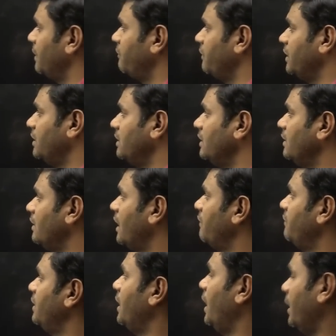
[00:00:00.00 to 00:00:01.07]
బిట్వీన్ ఇండియన్
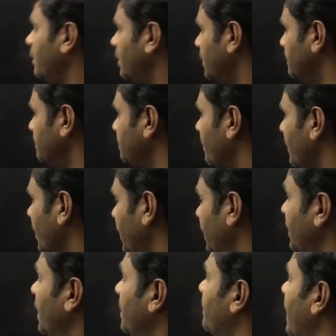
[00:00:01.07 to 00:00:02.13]
నావీ అండ్
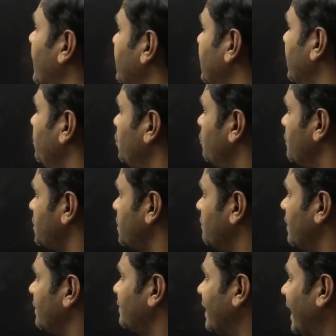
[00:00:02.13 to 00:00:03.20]
ఇండియన్ మ్యారిటైమ్ యూనివర్సిటీ
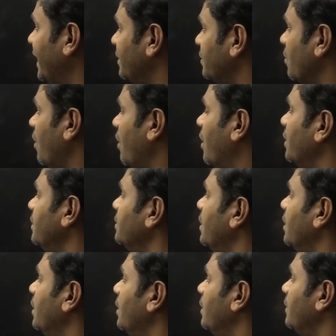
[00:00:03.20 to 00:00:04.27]
వాజ్ సైన్డ్ ఆన్
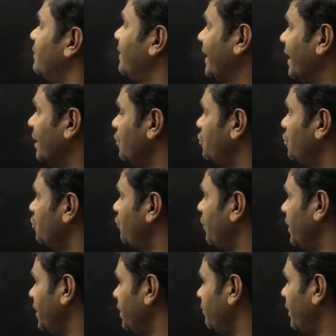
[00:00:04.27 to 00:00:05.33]
సెకండ్ జూన్
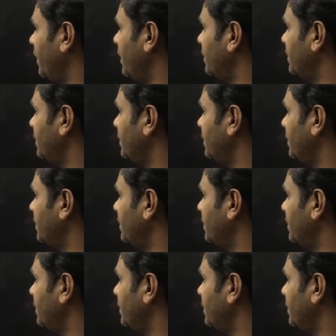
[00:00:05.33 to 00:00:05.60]
ట్వంటీ ట్వంటీ